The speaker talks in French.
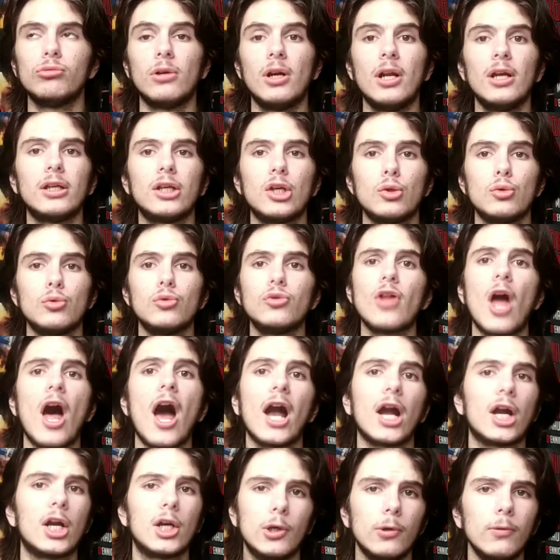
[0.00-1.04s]
voilà, qui est juste un
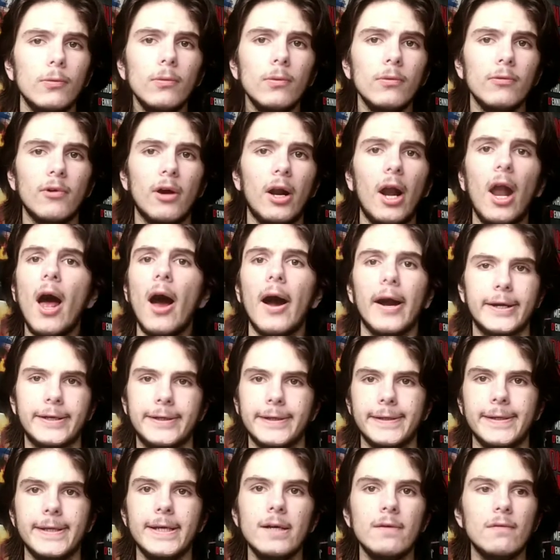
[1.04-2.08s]
con, voilà, un
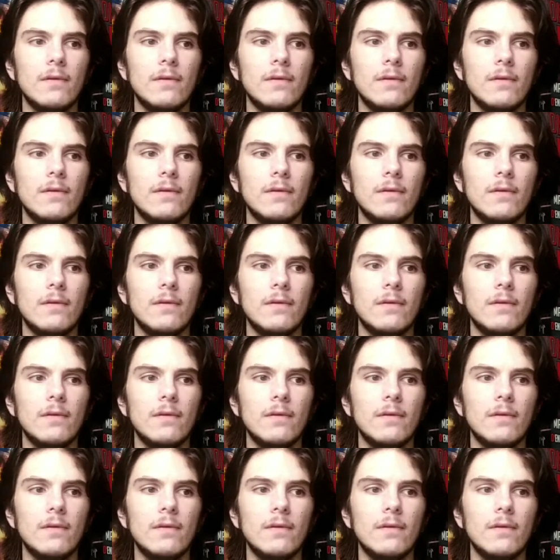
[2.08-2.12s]
connard,